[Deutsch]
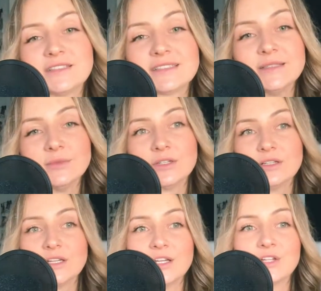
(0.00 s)
ist
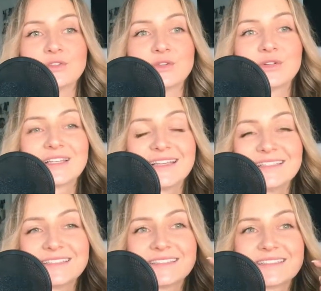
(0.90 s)
immer zur
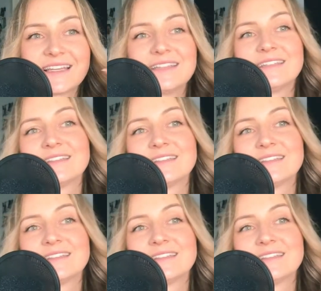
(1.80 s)
gleichen Zeit